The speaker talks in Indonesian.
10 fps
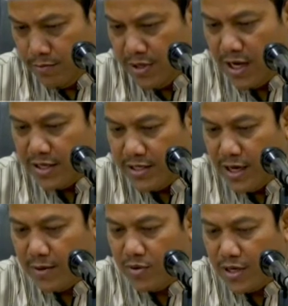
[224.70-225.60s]

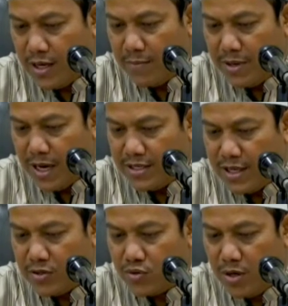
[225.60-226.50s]
penghasilan mungkin ya,
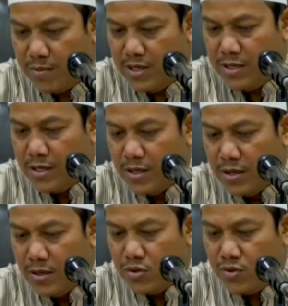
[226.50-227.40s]
penghasilan suami
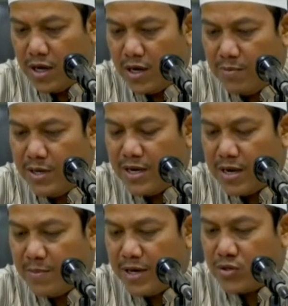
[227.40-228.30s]
sudah lebih
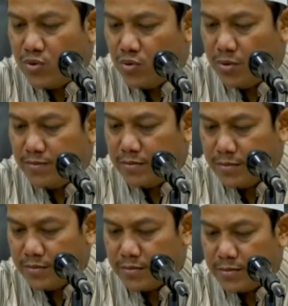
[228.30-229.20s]
daripada cukup.
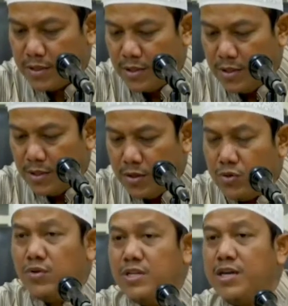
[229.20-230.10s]

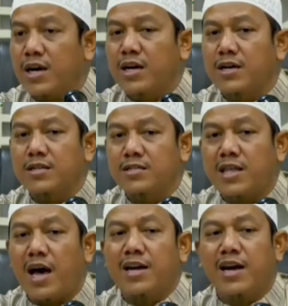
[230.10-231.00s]
Dunia
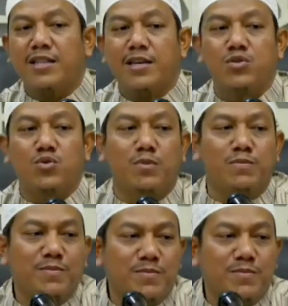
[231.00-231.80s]
tak ada kata cukup.